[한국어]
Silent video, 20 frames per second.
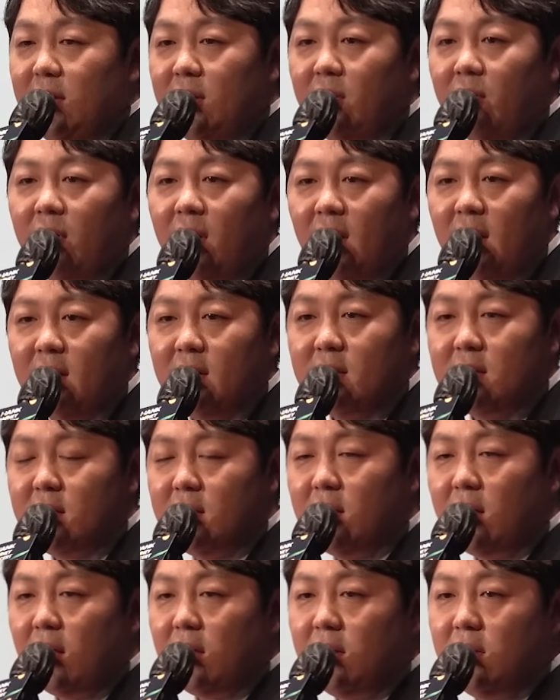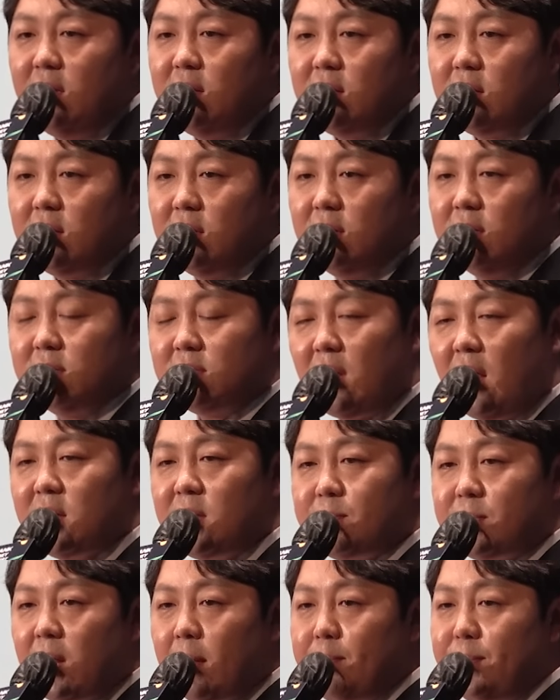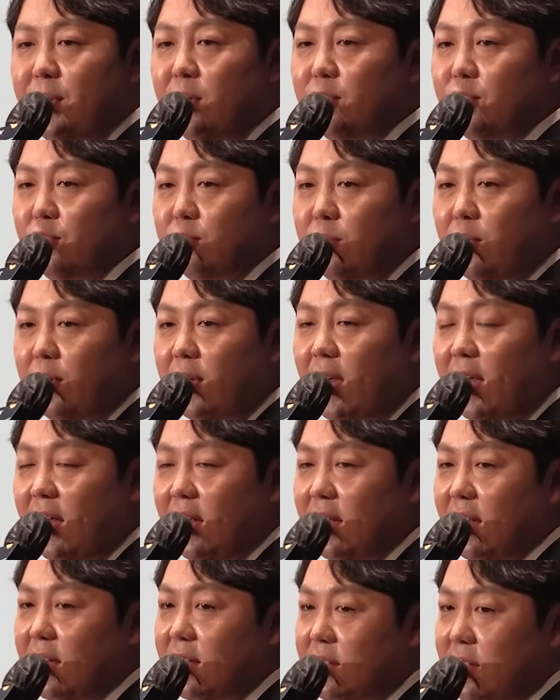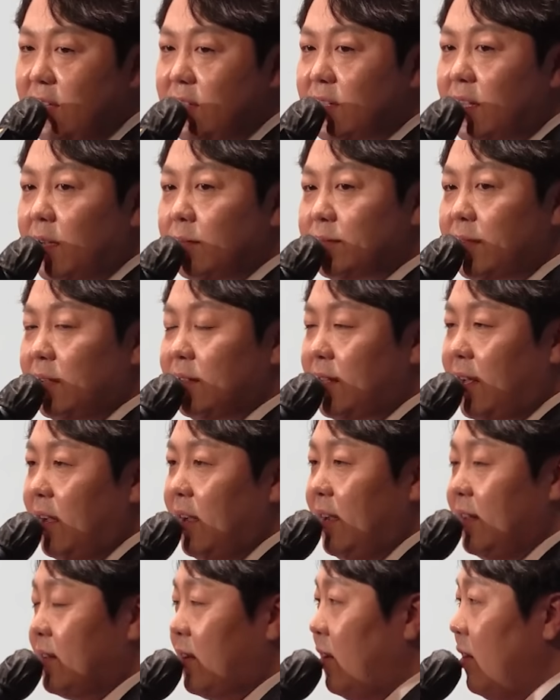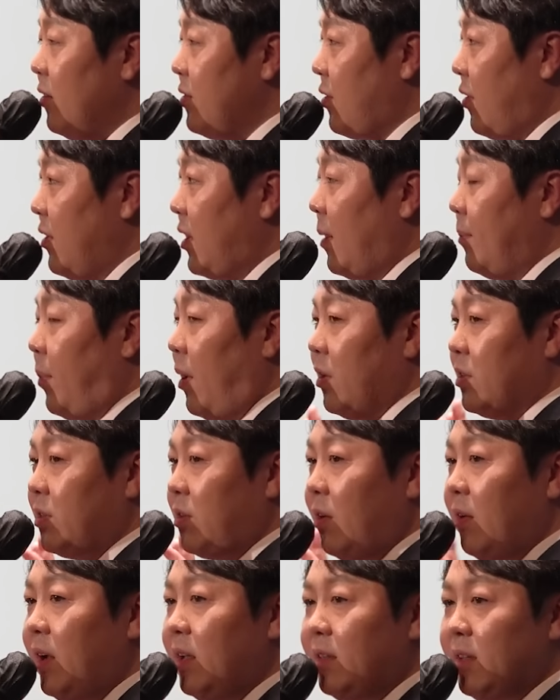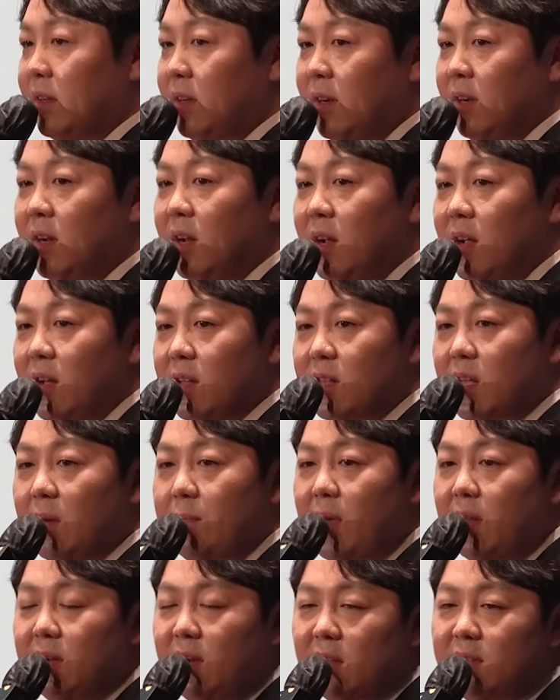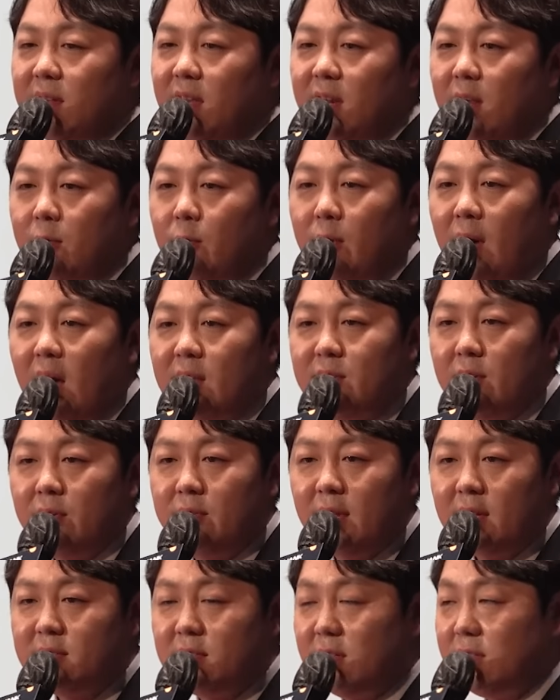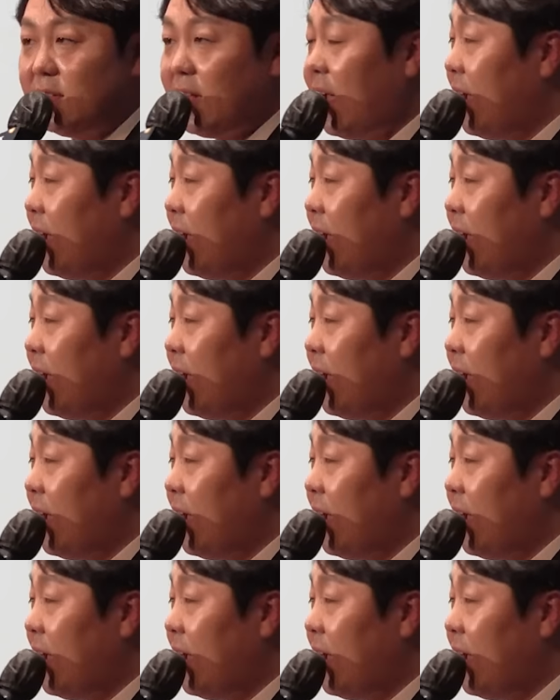이러한 지하 일 층 사십삼 평 규모의 지식사업센터에서 저희가 버터헤드를 재배를 한다라고 가정을 했을